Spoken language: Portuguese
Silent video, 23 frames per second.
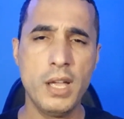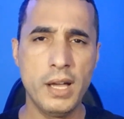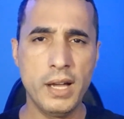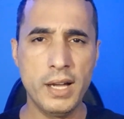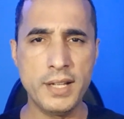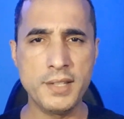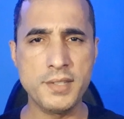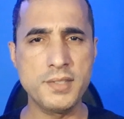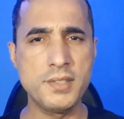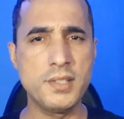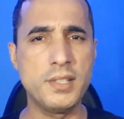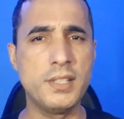
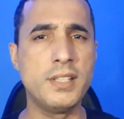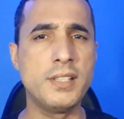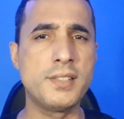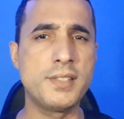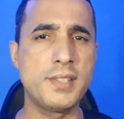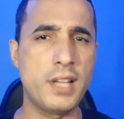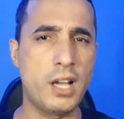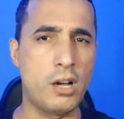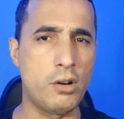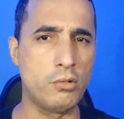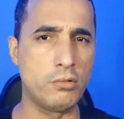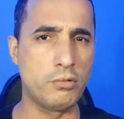Antes de
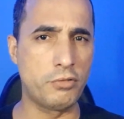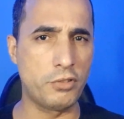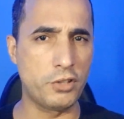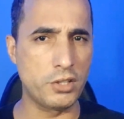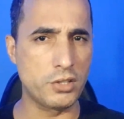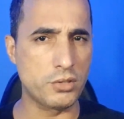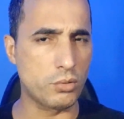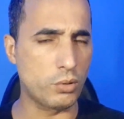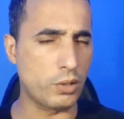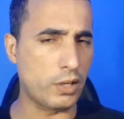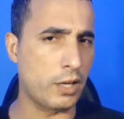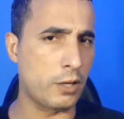iniciar o
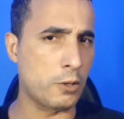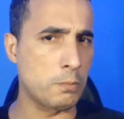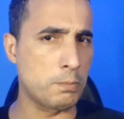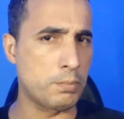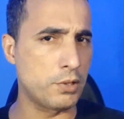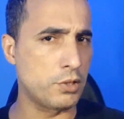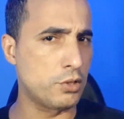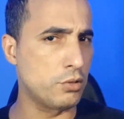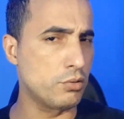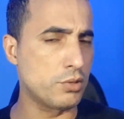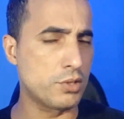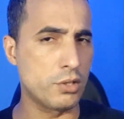vídeo, eu quero
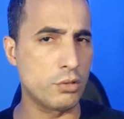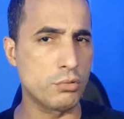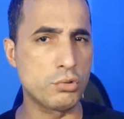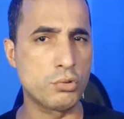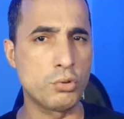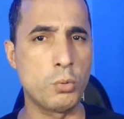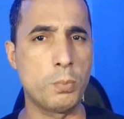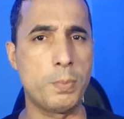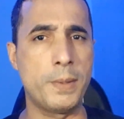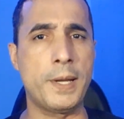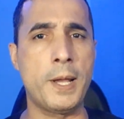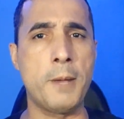pedir o seu
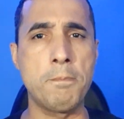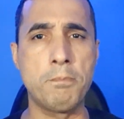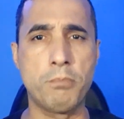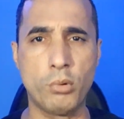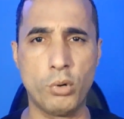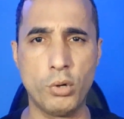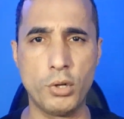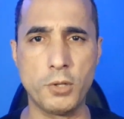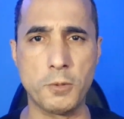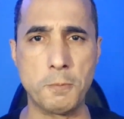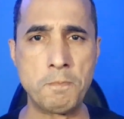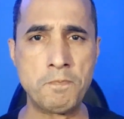super
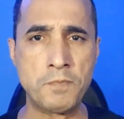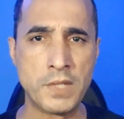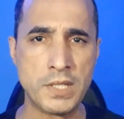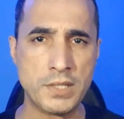apoio.